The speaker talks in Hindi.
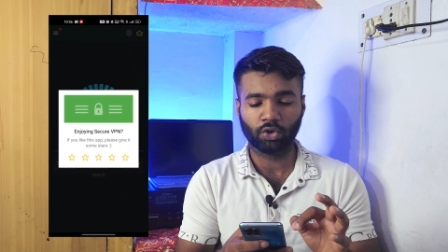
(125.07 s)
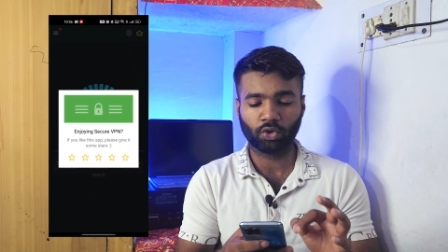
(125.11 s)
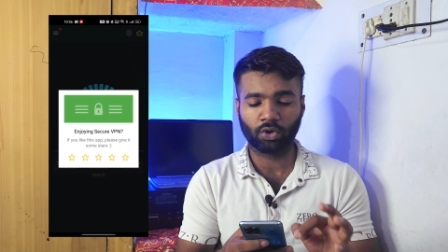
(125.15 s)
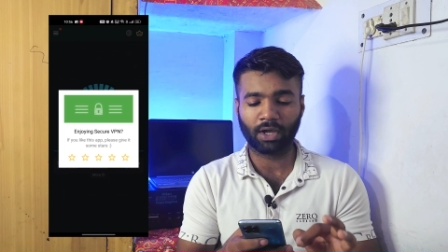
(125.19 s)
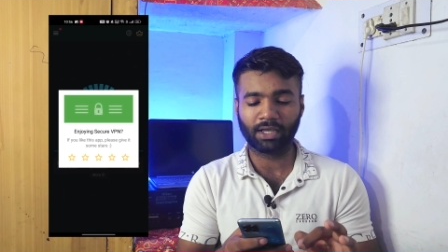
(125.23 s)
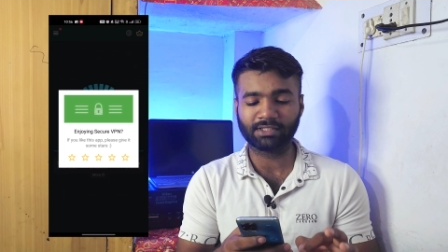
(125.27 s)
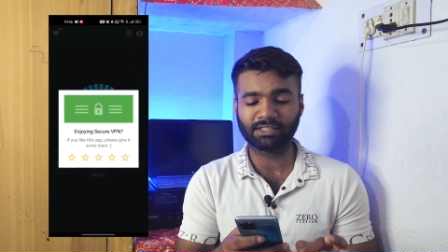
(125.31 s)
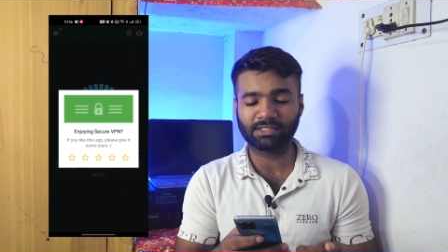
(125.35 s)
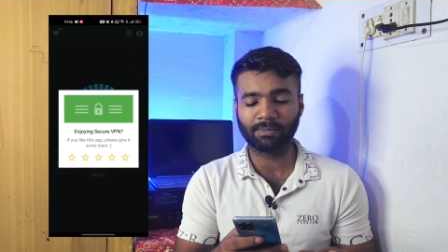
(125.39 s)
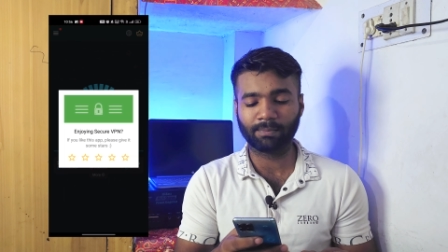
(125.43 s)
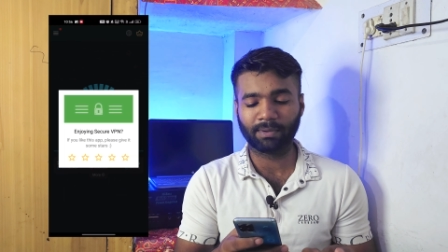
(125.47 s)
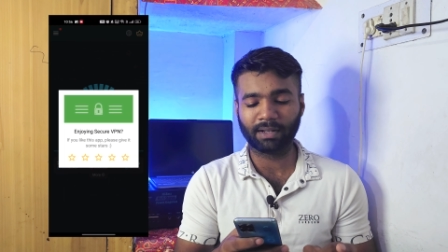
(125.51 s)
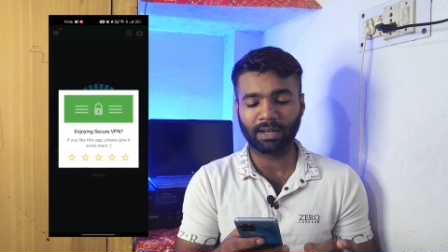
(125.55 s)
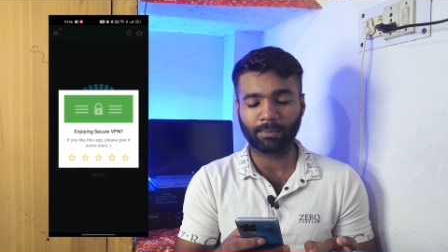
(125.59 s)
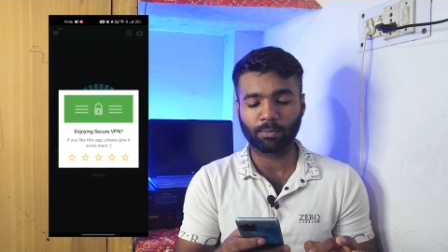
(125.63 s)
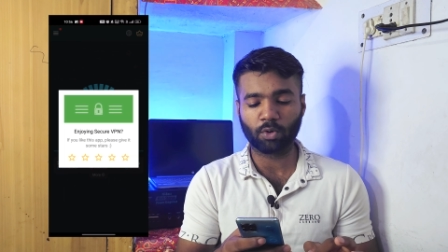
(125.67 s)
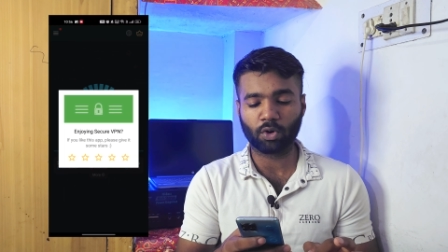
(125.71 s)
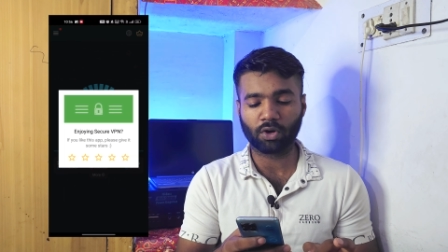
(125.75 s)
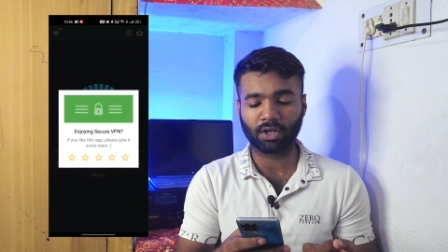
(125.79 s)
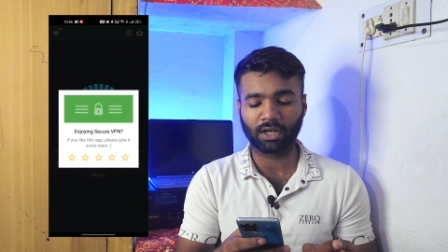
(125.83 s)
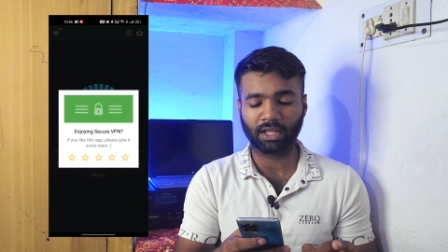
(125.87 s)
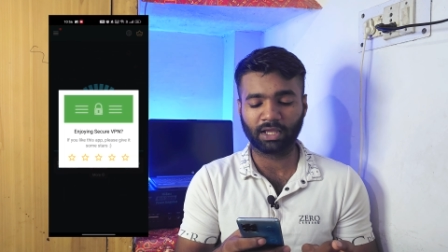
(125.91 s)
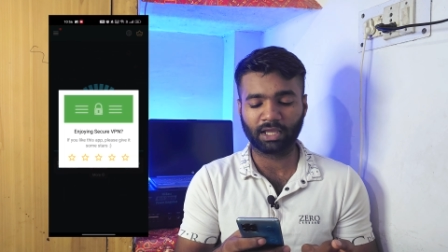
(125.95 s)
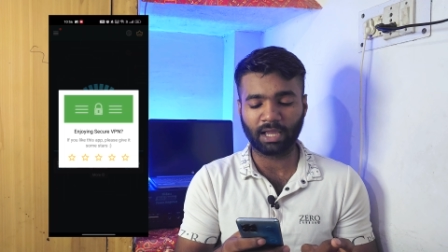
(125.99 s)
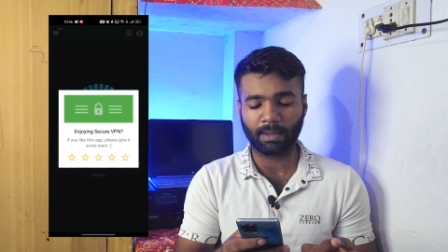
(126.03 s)
तो गाइज सिंपल
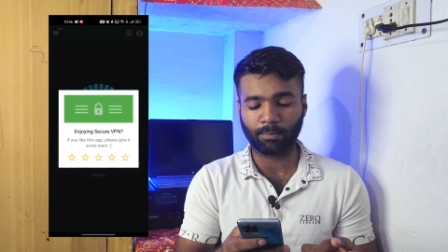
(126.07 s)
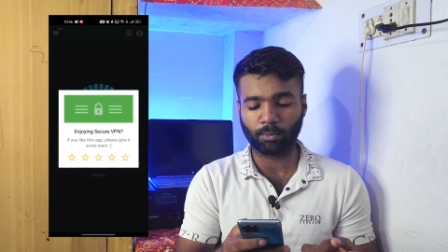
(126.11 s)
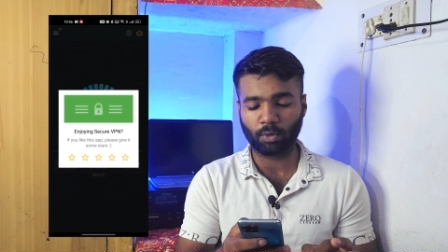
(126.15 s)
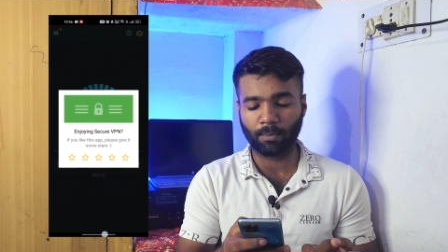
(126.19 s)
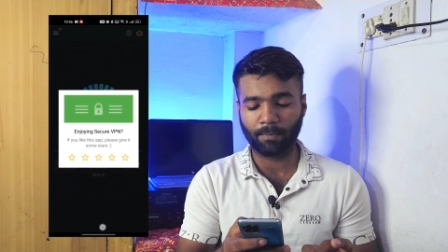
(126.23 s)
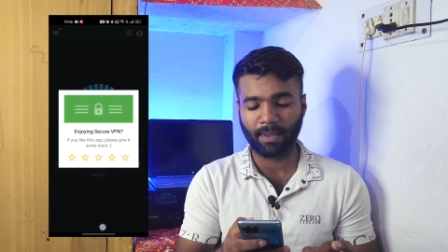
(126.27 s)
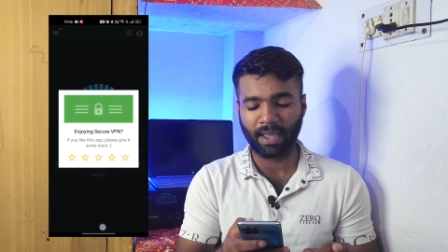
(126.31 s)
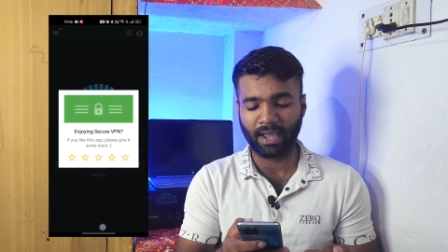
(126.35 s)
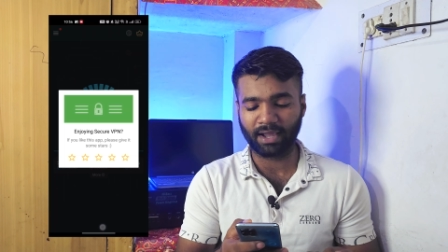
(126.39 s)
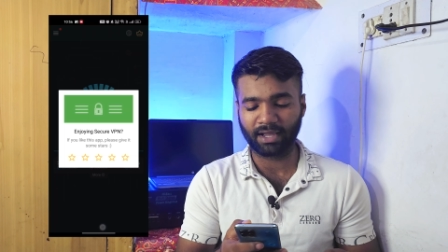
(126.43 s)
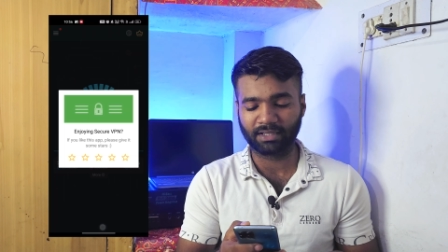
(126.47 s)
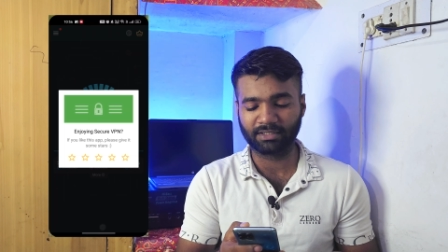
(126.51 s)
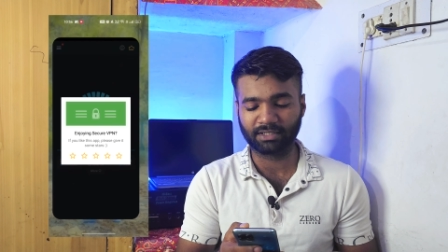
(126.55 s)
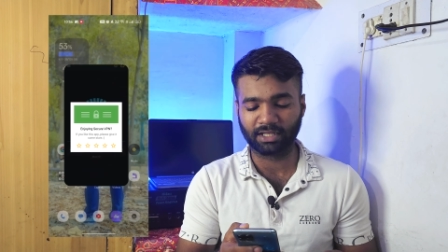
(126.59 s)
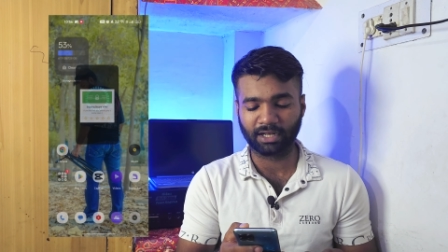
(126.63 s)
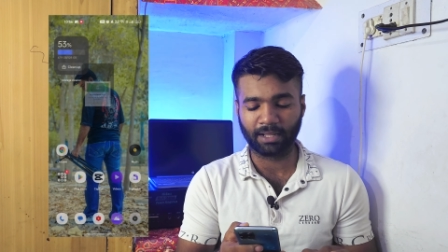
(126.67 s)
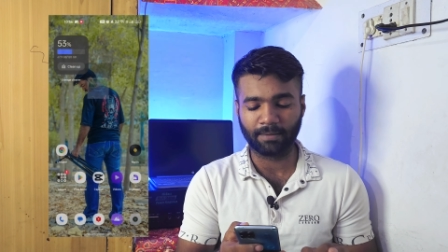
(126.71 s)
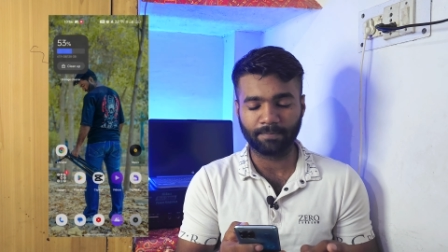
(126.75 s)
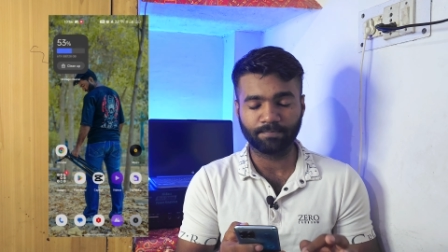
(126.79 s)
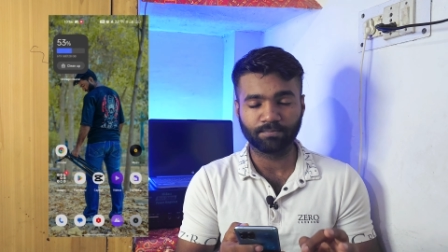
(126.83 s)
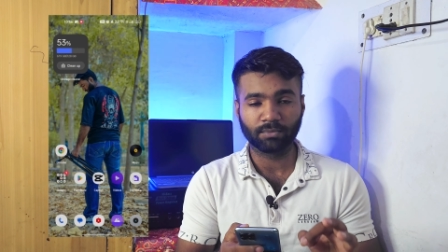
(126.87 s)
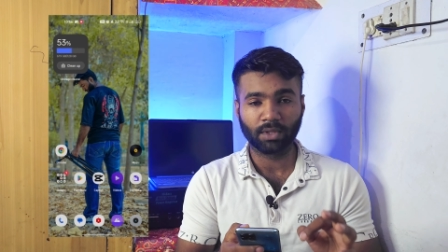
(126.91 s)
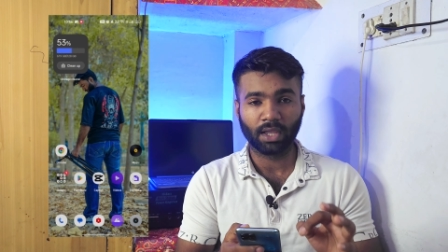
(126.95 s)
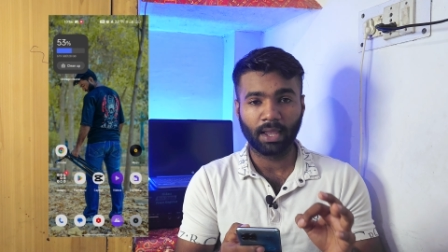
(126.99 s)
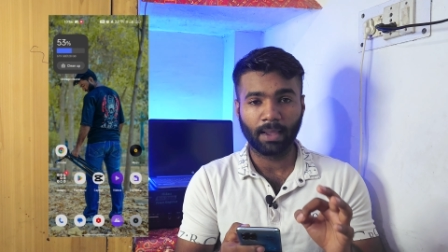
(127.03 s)
आपको करना है कि आपको बैक आ
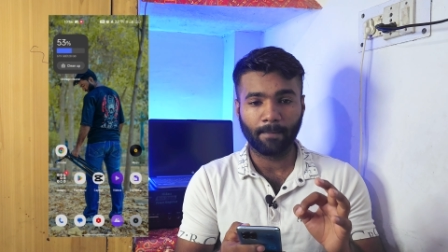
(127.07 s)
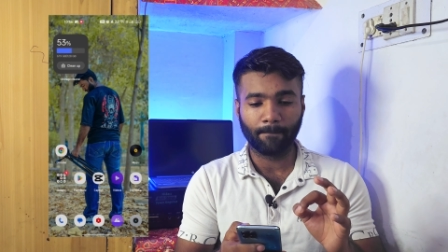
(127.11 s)
जाना है